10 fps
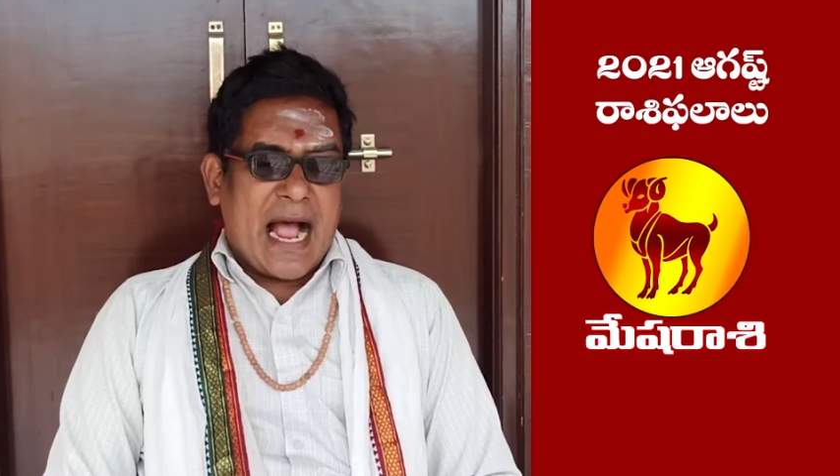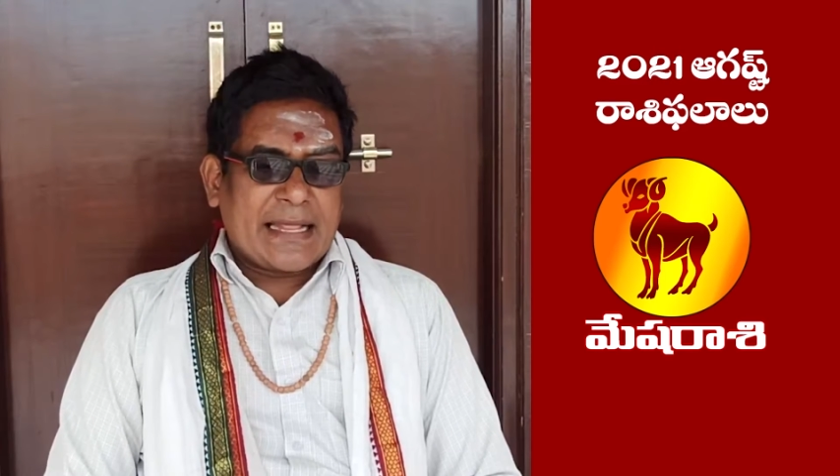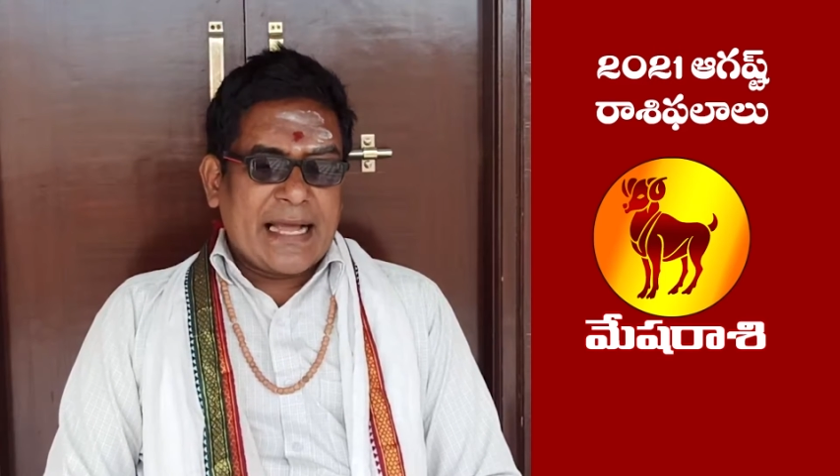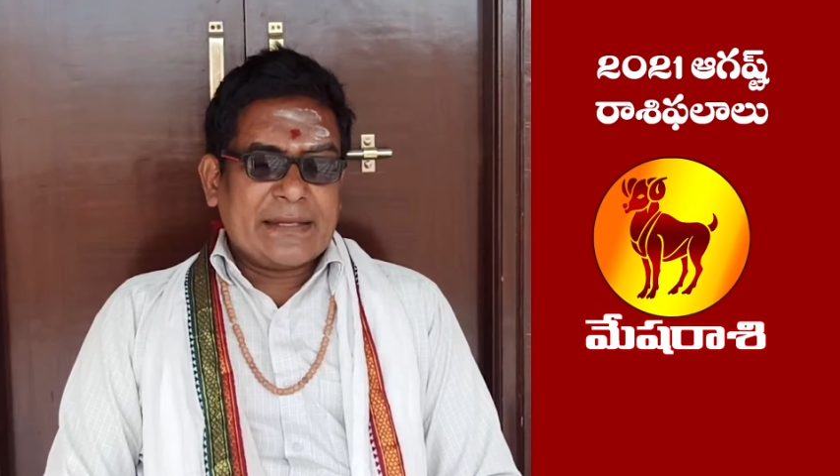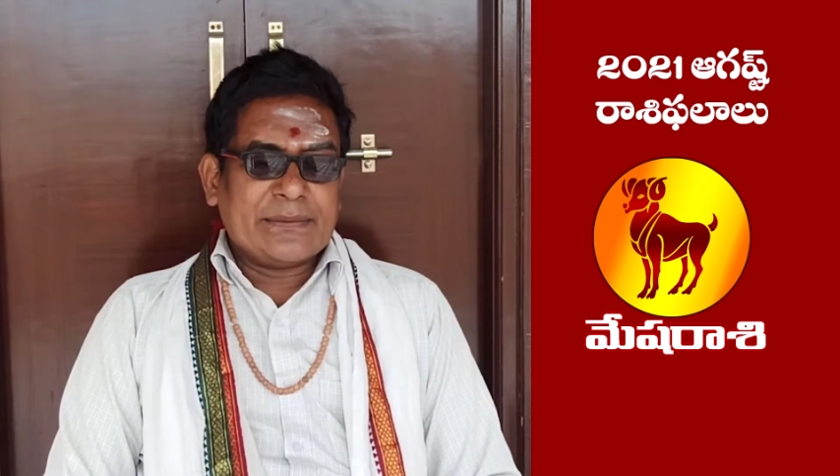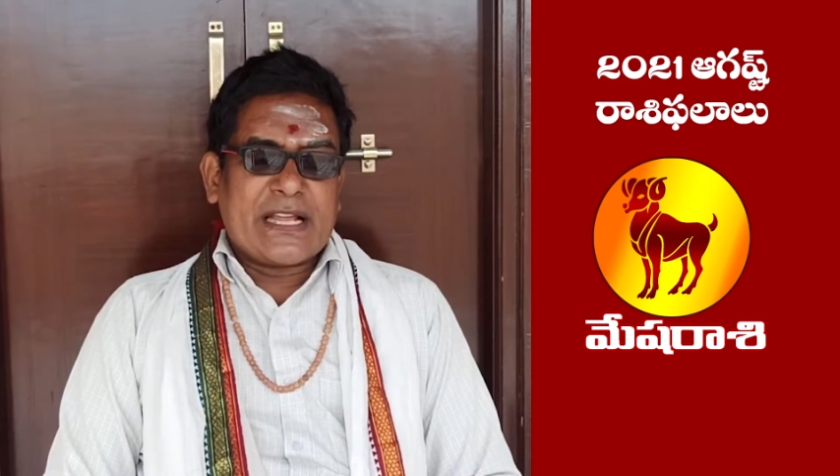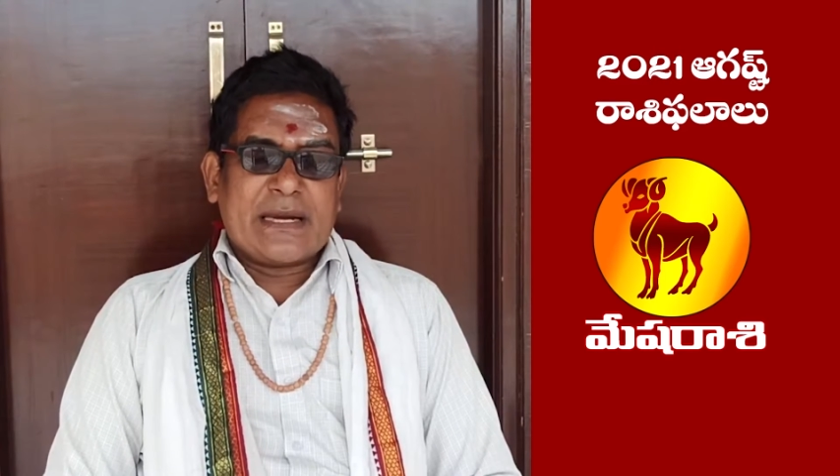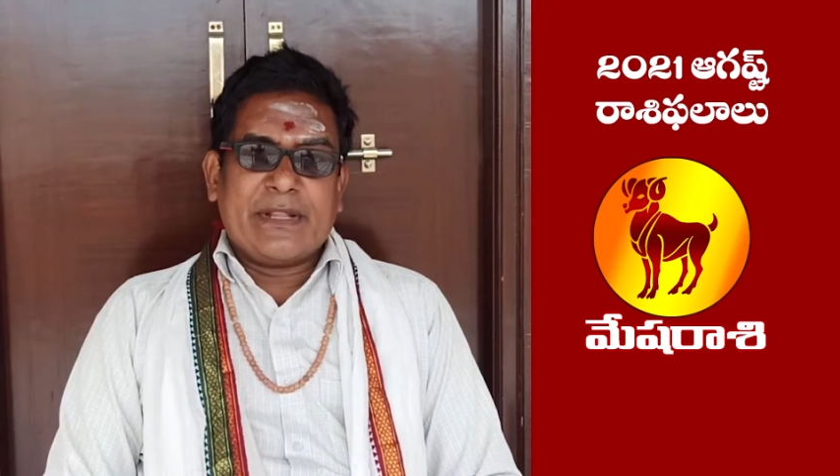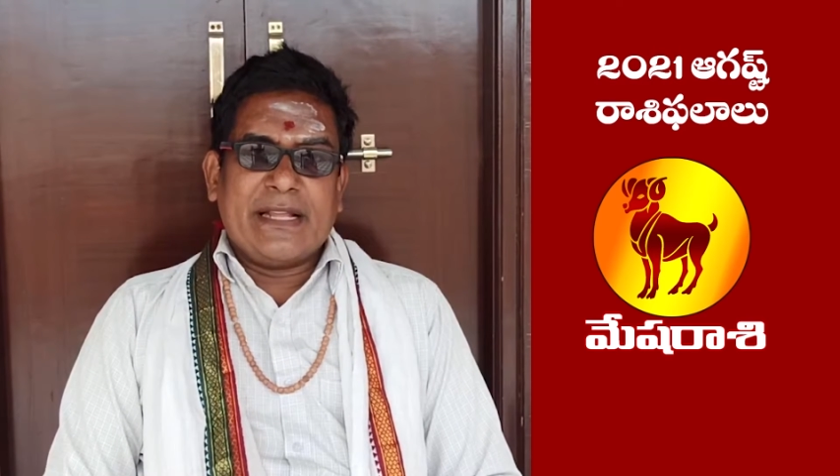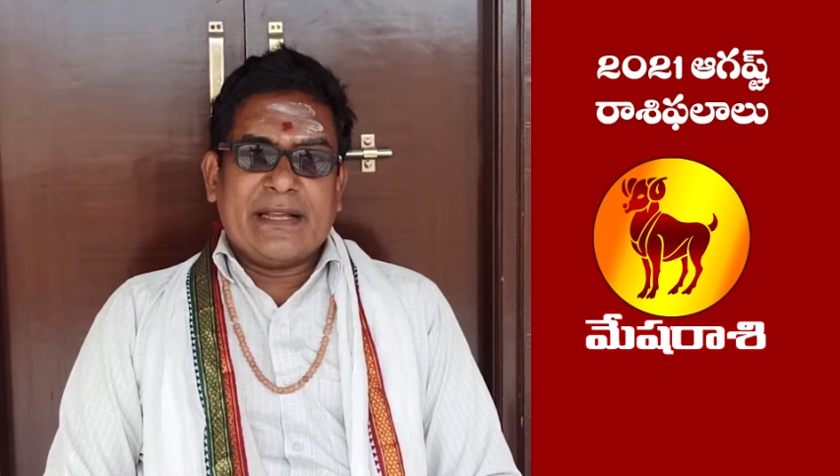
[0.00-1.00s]
ఆదాయం
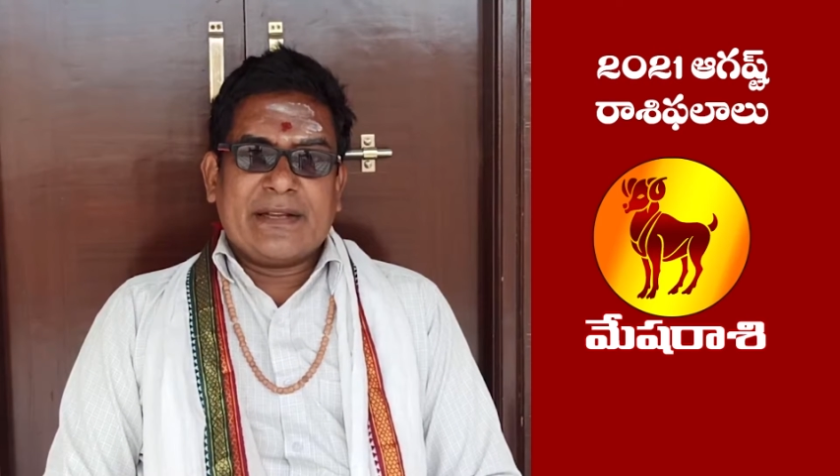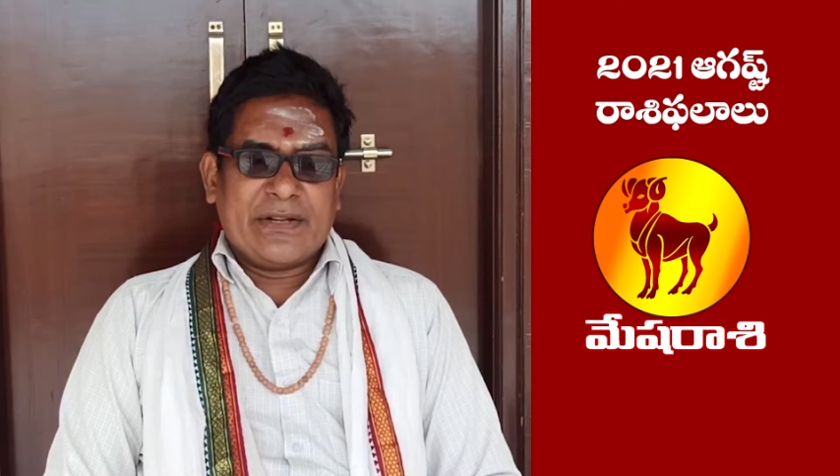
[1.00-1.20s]
ఎనిమిది